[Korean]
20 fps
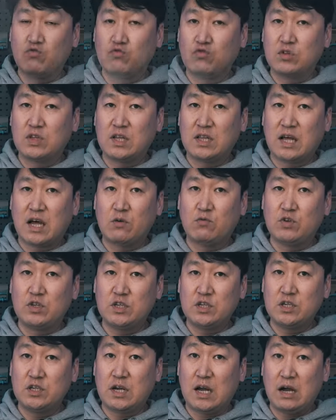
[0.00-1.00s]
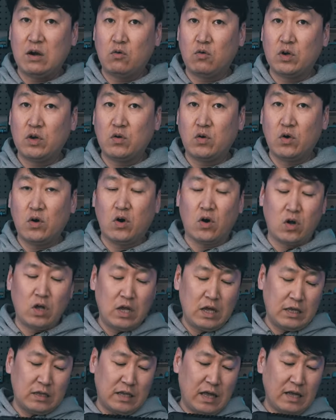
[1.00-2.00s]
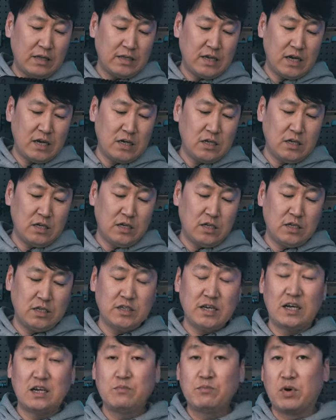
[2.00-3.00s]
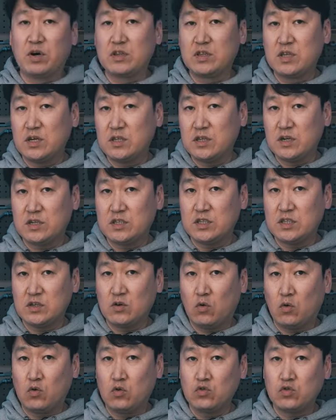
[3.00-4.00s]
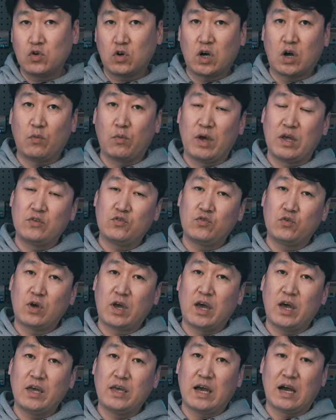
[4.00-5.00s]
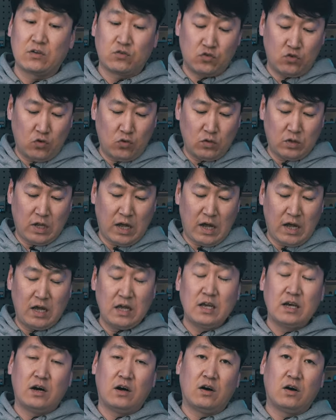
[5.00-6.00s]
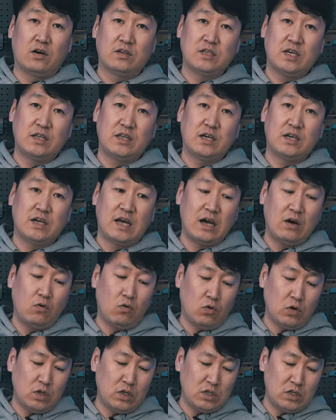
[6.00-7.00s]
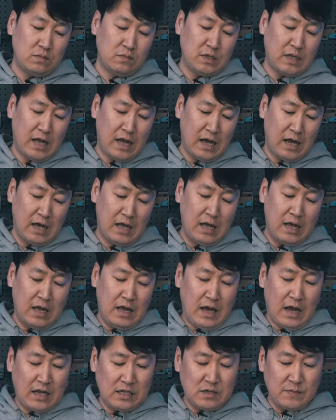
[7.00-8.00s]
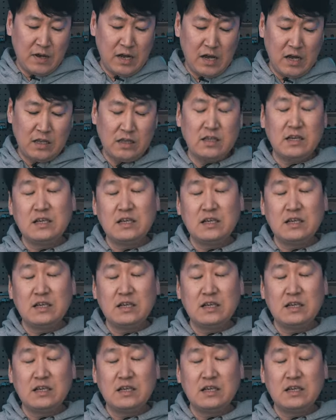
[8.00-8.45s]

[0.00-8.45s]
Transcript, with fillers: 두 군데 다 위치를 하고 있고요. 탄창을 늘리지 않은 버튼 역시 오른쪽과 왼쪽에 양쪽 다 어, 채택을 하고 있습니다. 하지만